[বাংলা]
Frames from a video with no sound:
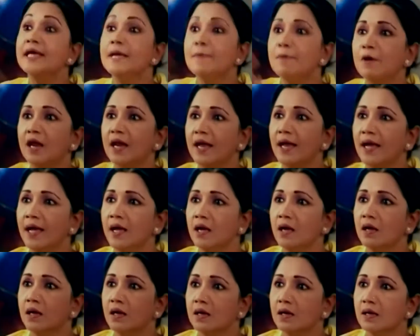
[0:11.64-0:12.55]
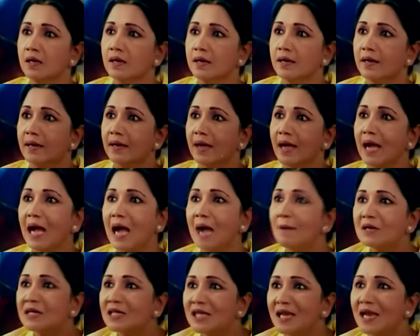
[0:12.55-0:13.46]
কি বললে
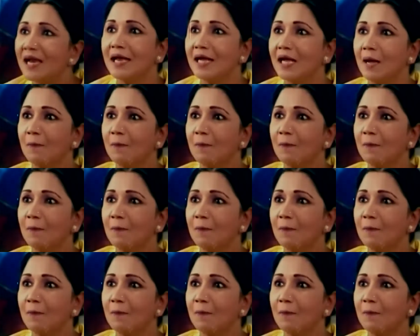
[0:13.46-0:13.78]
আমার ছেলে